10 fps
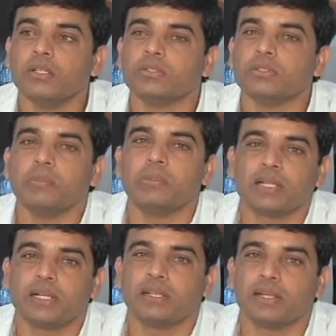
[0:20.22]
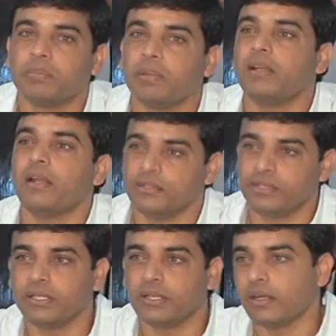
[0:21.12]
సో ఎంఎస్ రాజు గారి అబ్బాయి
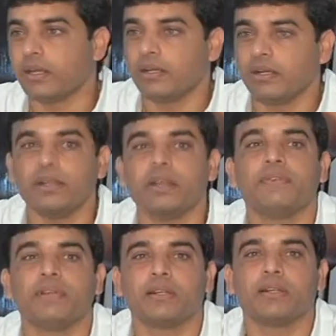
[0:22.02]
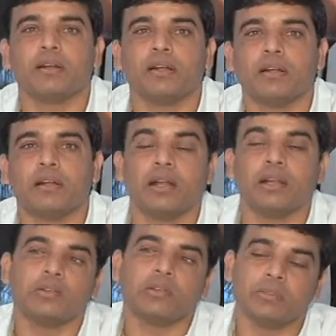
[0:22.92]
లాంచింగ్ అనగానే డెఫినెట్గా
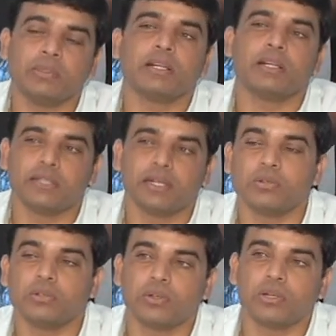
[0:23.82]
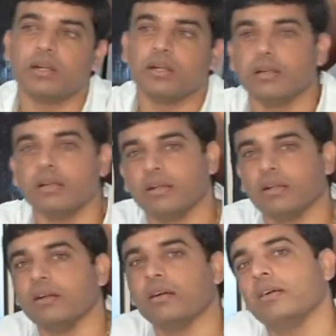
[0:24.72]
ఆయనకు ఎంఎస్ రాజు గారికి ఉన్న ఒక
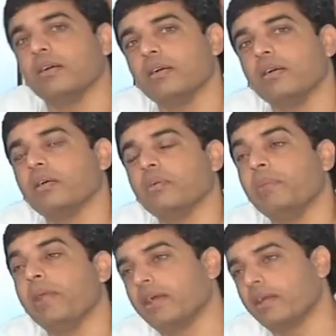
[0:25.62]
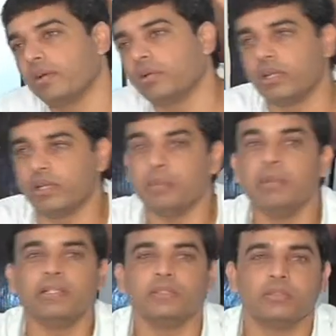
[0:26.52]
మేకర్గా ఉన్న
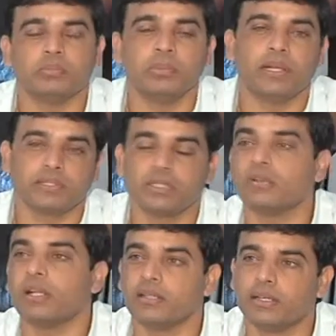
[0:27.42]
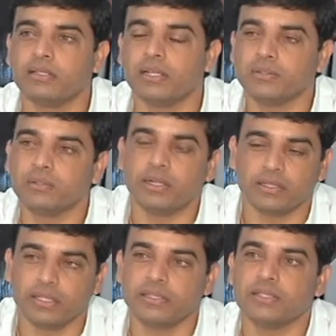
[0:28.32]
ఇమేజ్ ప్రేక్షకులందరికీ తెలుసు ఆయన
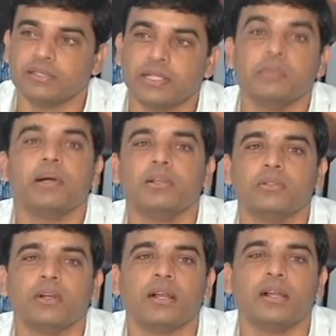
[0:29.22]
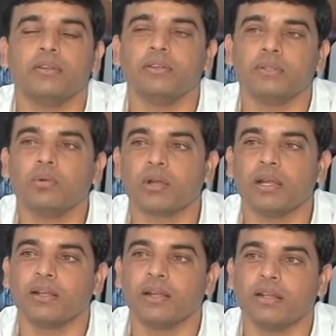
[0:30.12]
తీసిన సినిమాలు అలాంటివి
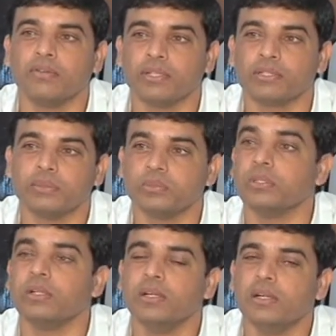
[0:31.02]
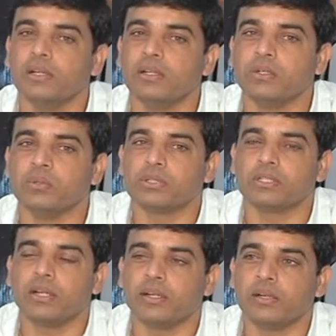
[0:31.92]
ఒక్కడు కానీ వర్షం నువ్వు
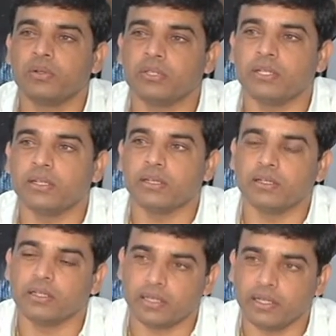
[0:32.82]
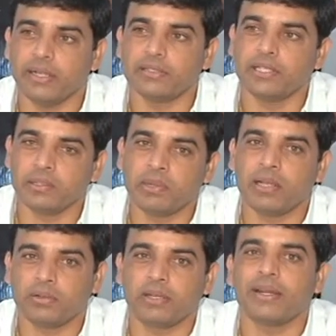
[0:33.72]
వస్తానంటే నువ్వు వద్దంటానా అంటే ఏ సినిమా
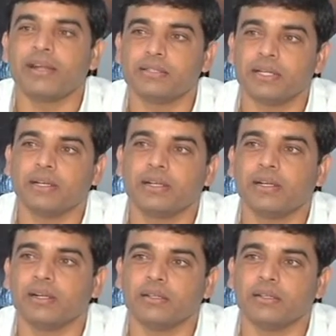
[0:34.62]
అయినా ఒక ట్రెండ్ సెట్గా